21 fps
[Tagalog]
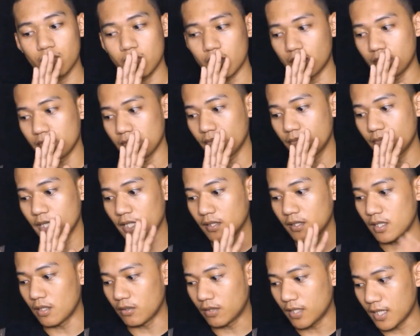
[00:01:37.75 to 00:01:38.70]
Um,
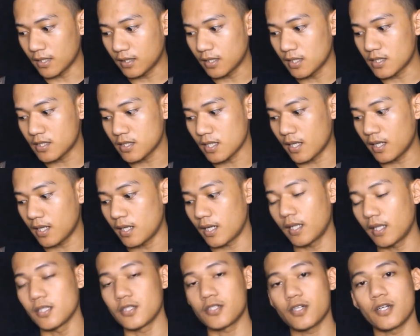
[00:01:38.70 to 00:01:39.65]
breakdown natin
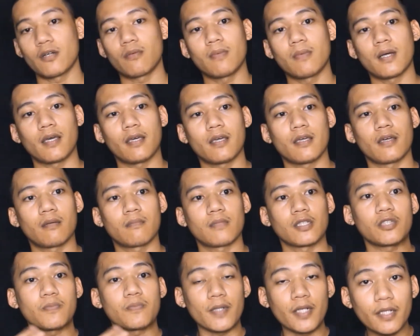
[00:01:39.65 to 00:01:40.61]
siya. I'll share my um,
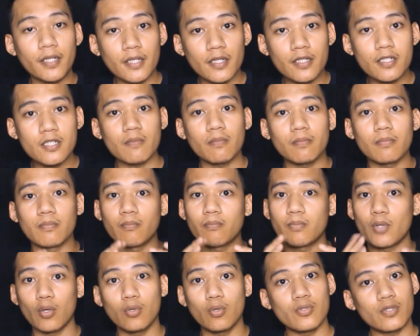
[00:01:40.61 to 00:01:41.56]
experience,
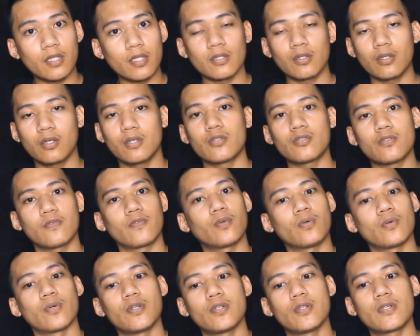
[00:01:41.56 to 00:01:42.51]
pros and cons, of
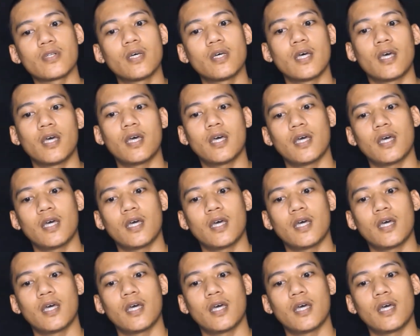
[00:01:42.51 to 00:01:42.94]
course.